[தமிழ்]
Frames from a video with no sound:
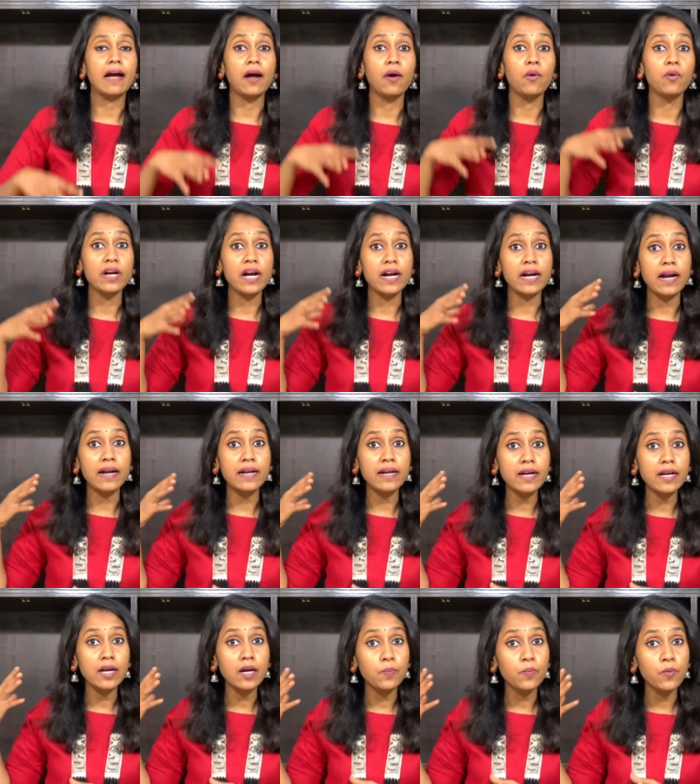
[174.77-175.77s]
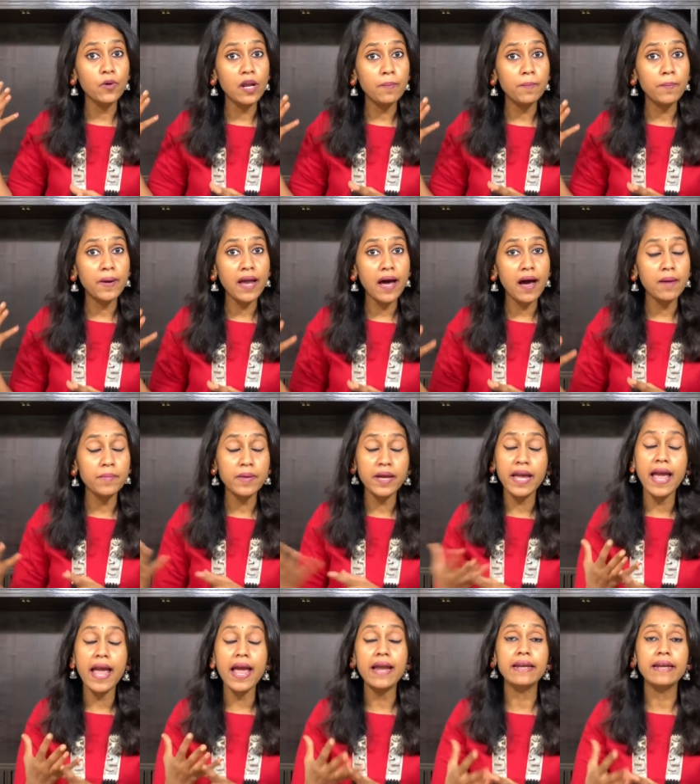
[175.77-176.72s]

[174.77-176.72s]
அவங்க கண்ணுக்கு புலப்படாமையே